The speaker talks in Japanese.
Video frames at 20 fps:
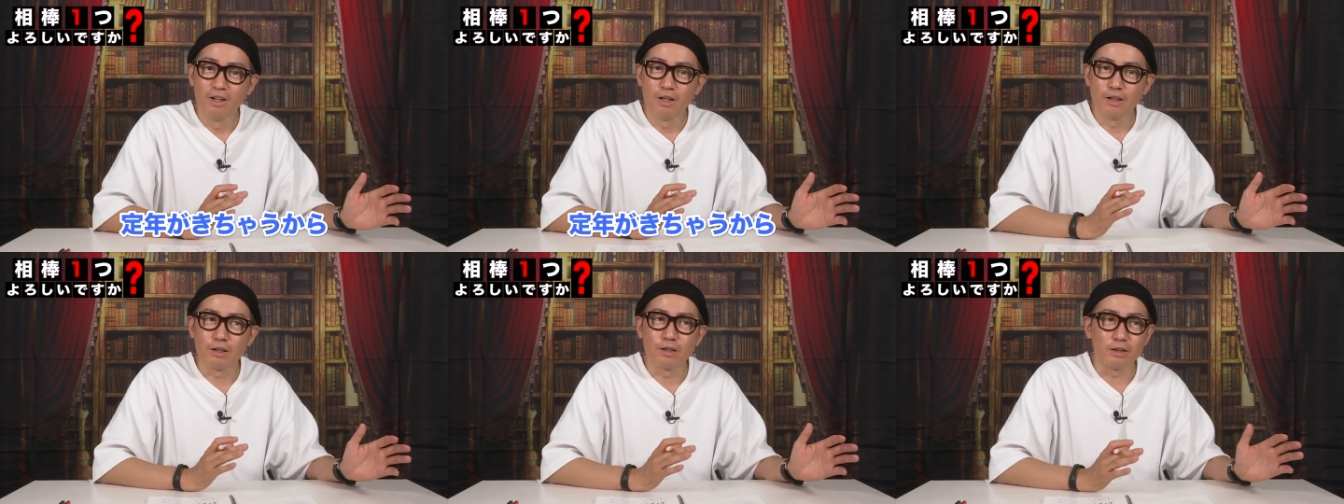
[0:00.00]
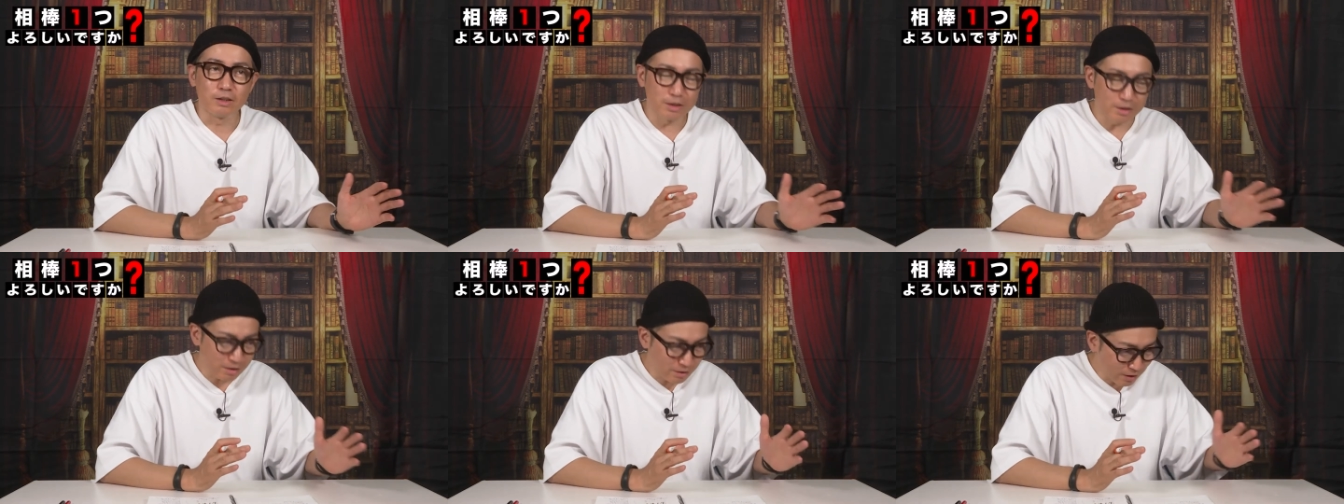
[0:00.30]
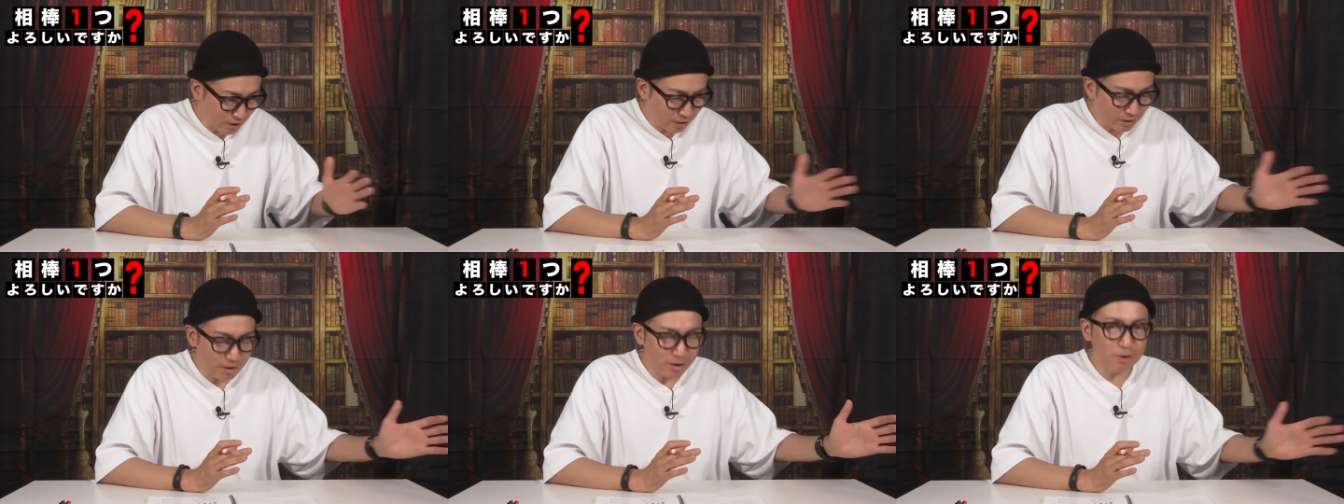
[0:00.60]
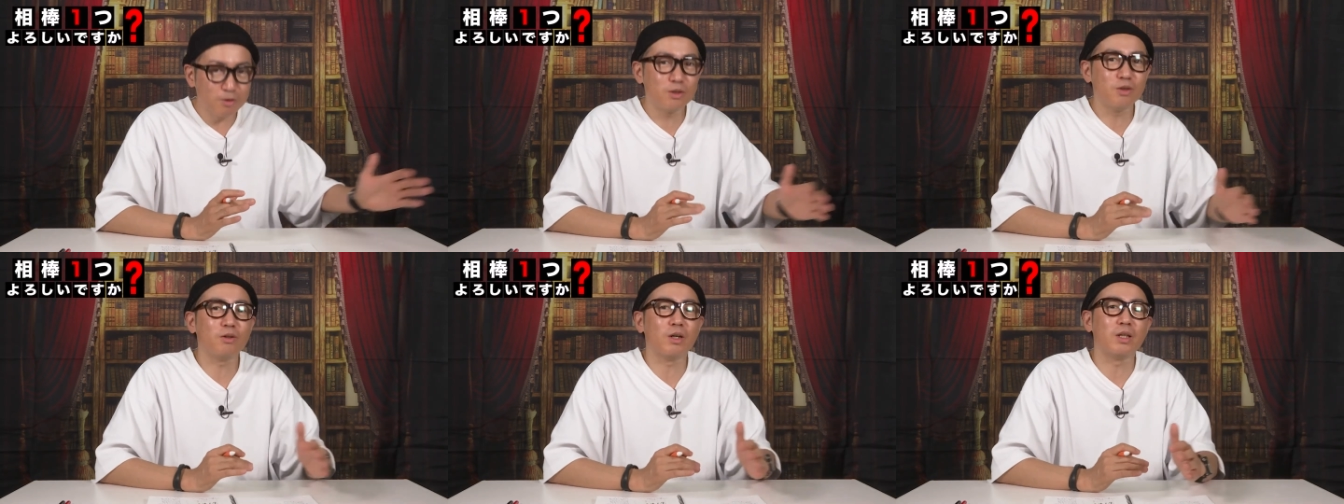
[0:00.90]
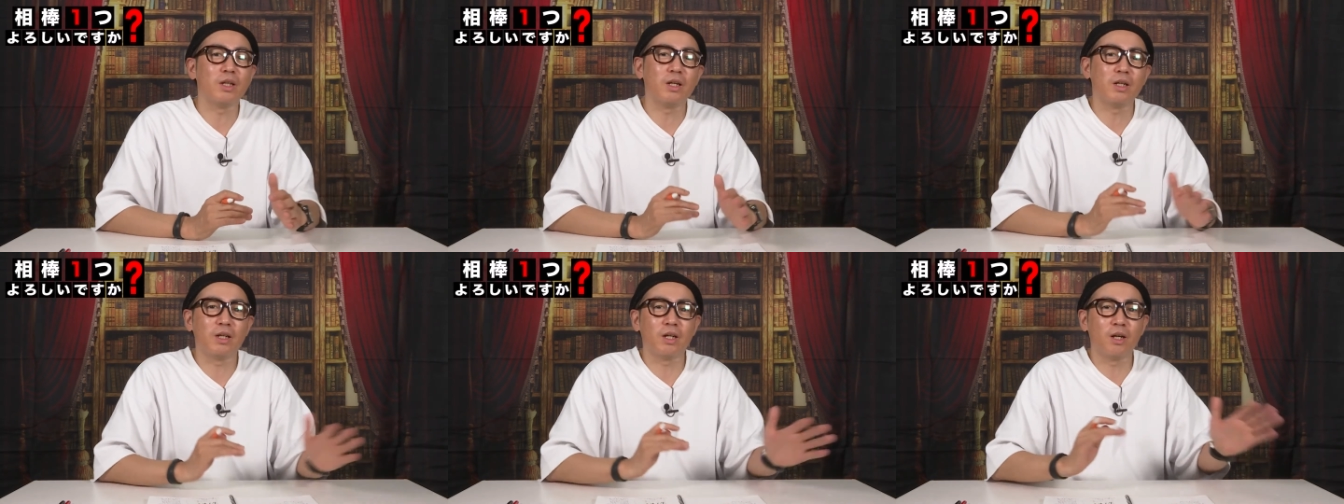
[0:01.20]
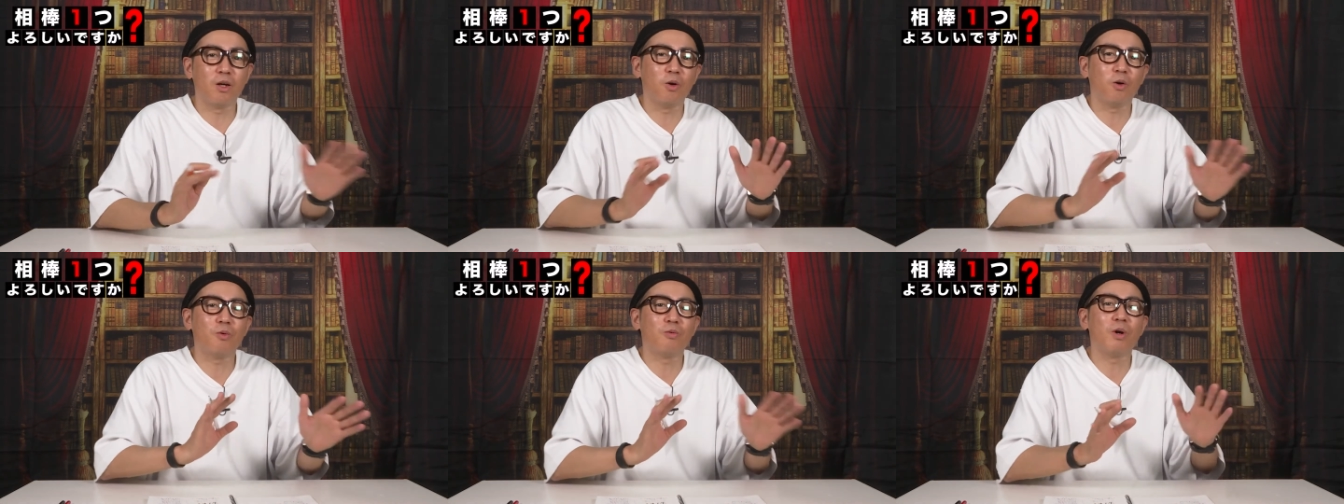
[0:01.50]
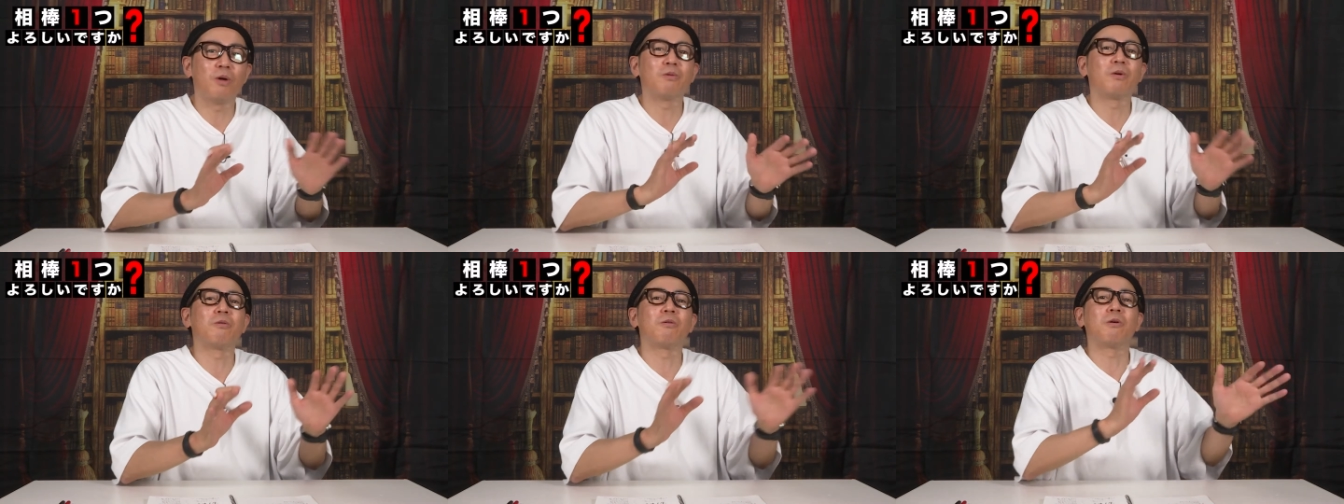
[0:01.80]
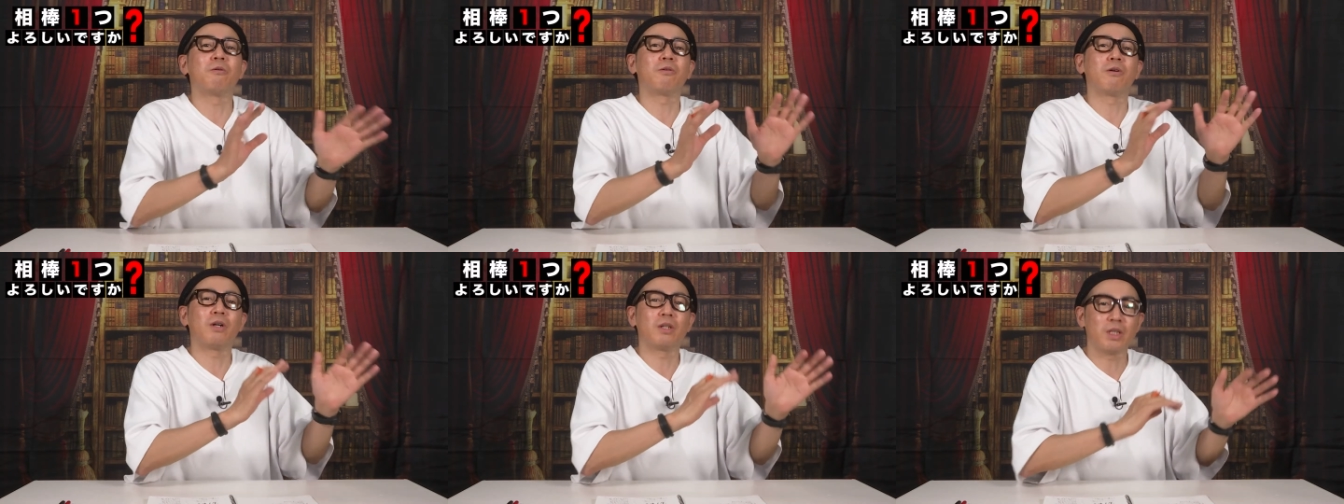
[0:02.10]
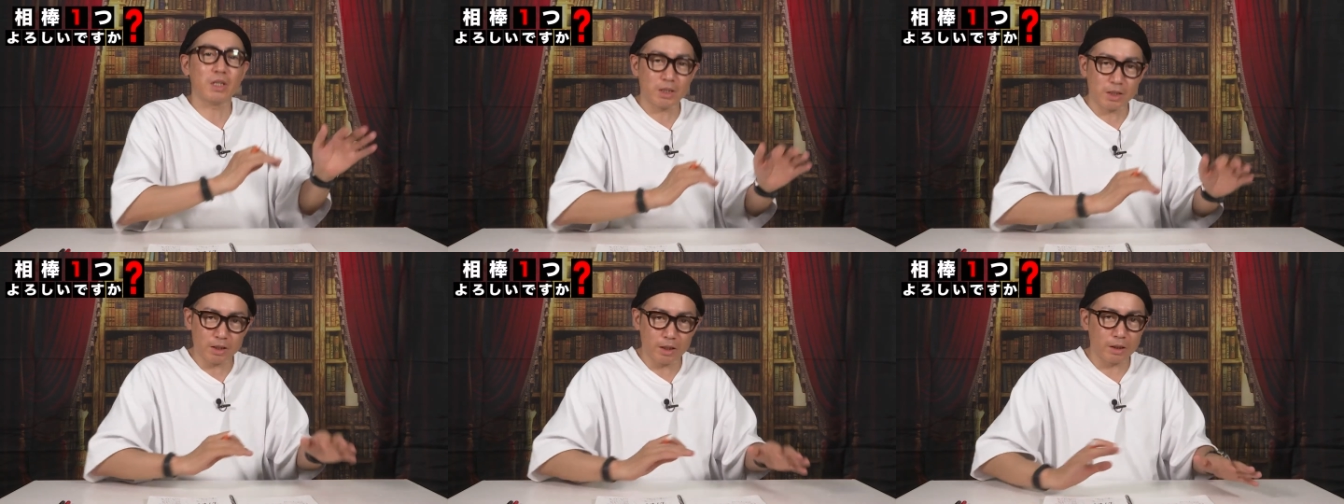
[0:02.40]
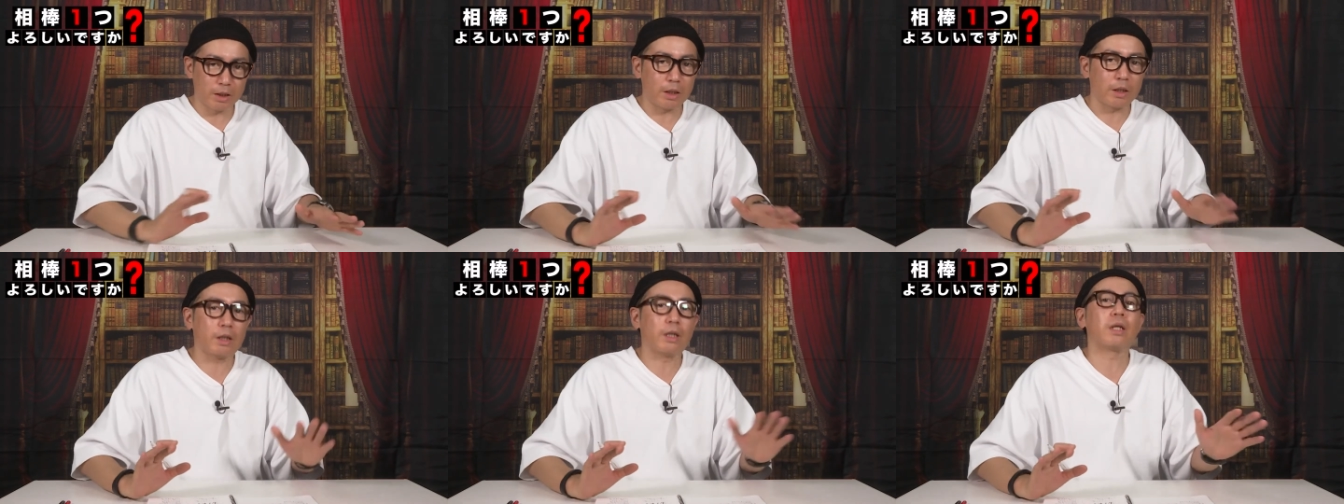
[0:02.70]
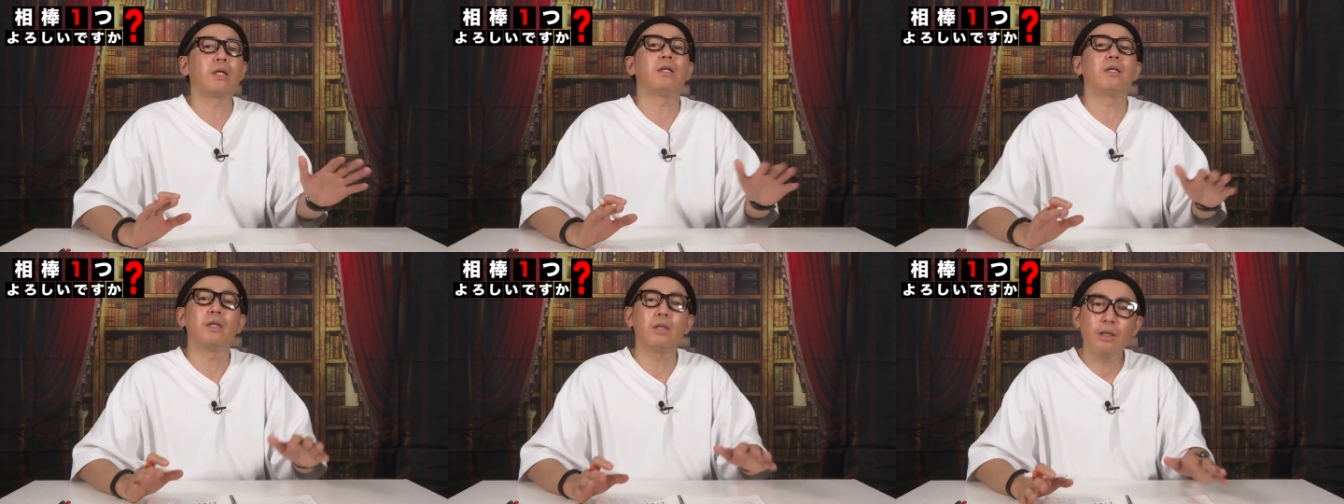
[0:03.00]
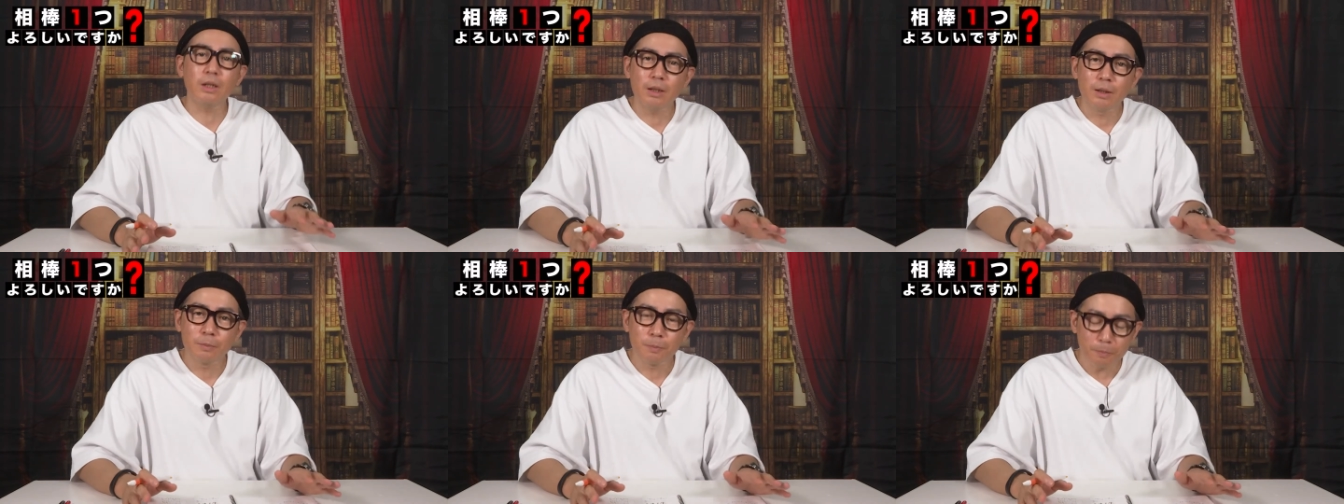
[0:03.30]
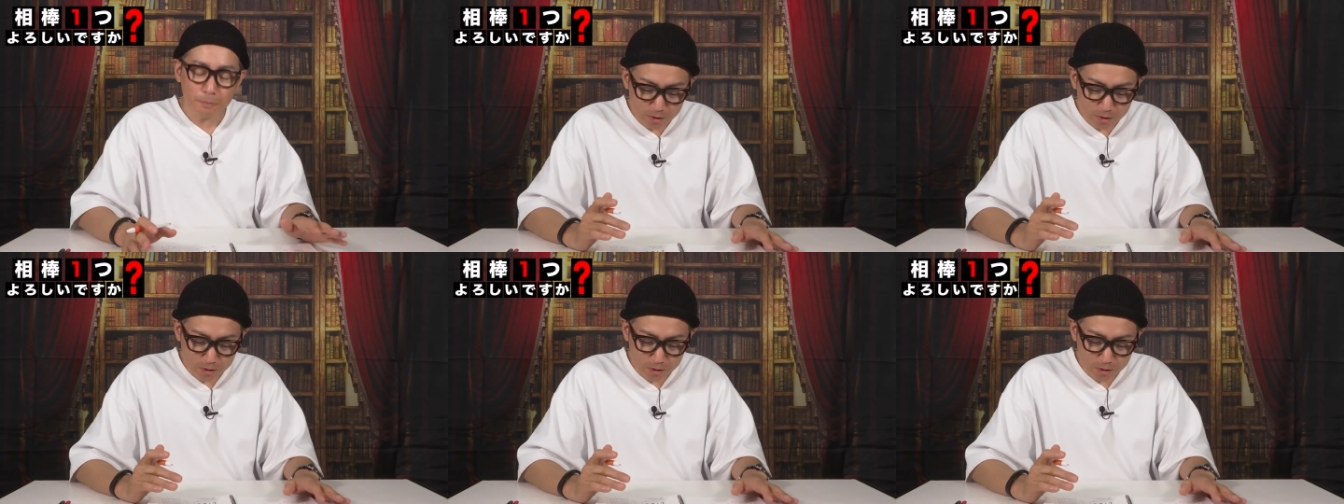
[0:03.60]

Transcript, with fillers: うん、続けていくには年齢をファンファンファンファンってしなきゃいけないんだよね。